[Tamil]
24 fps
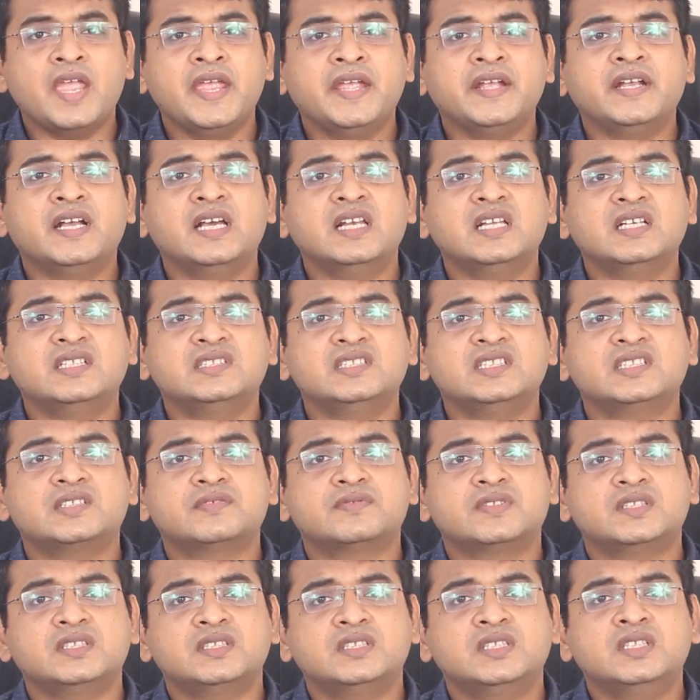எக் அலர்ஜிஸ்
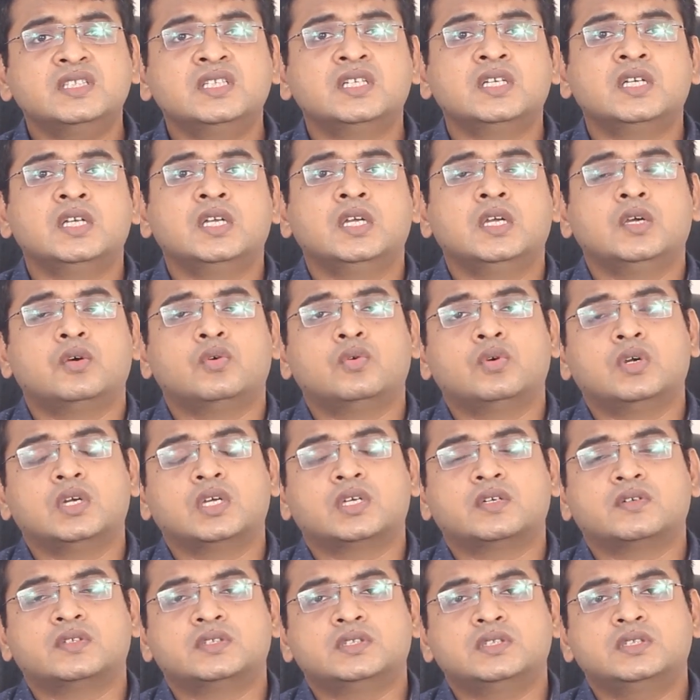வந்து
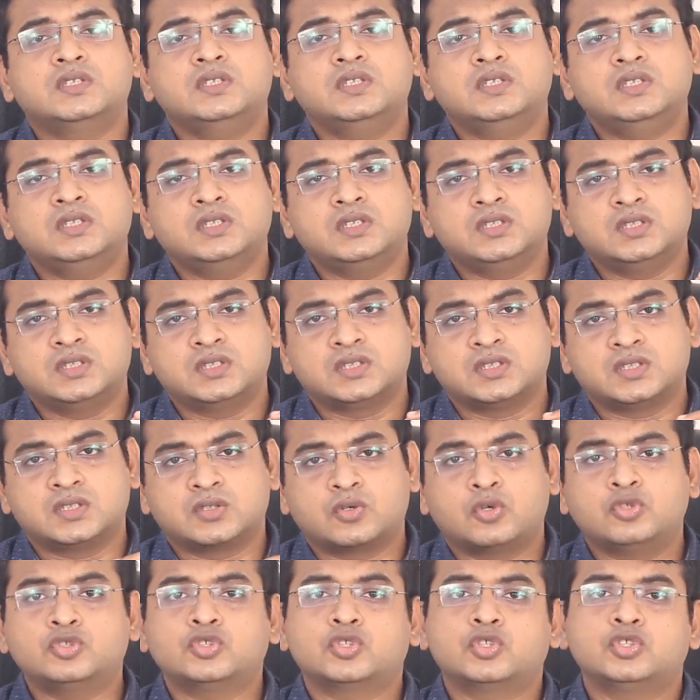உங்களுக்கு வந்து
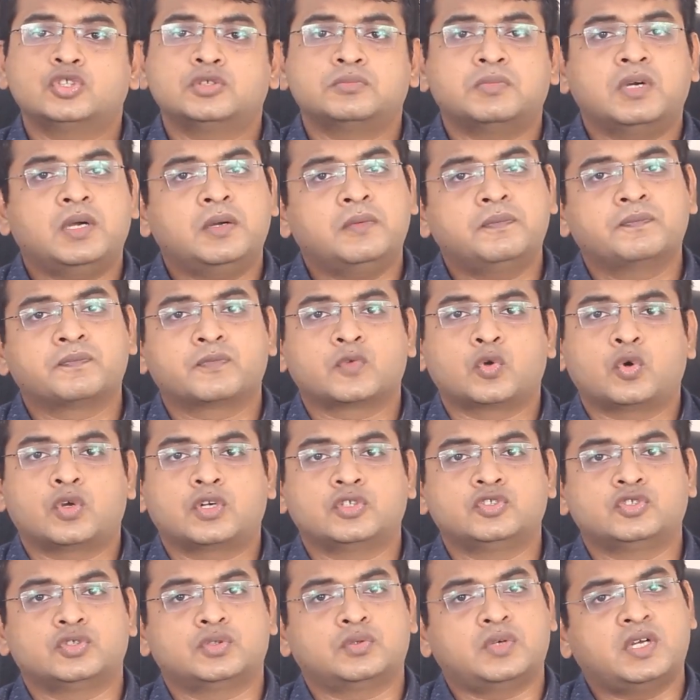கொஞ்சம் கொஞ்சமாக
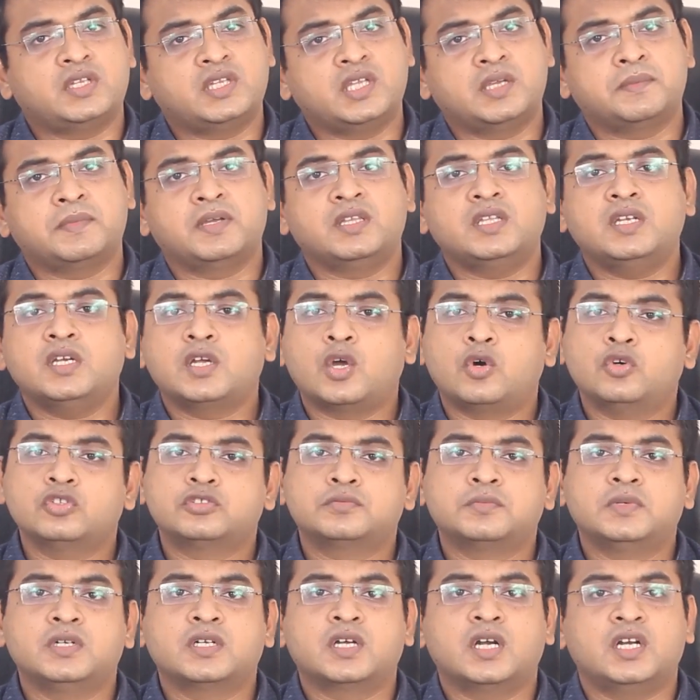குறைஞ்சிரும் அதே மாதிரி
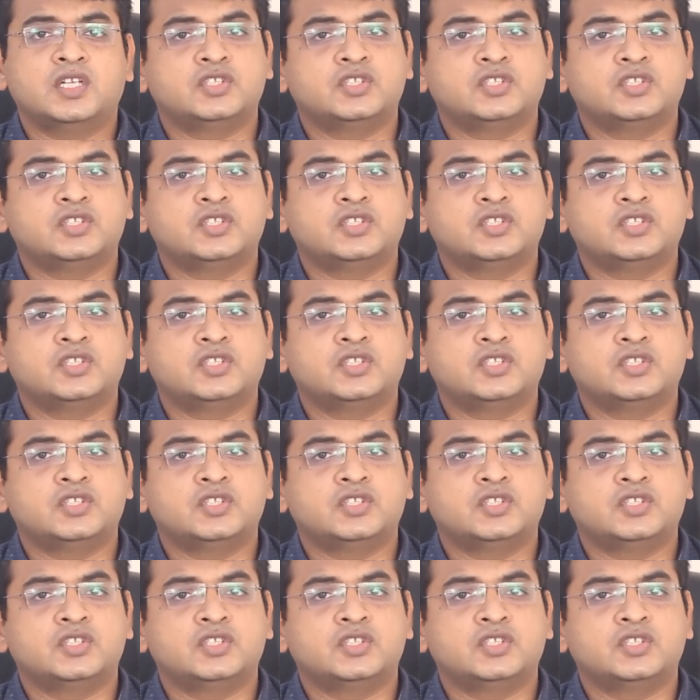கவுஸ் மில்க்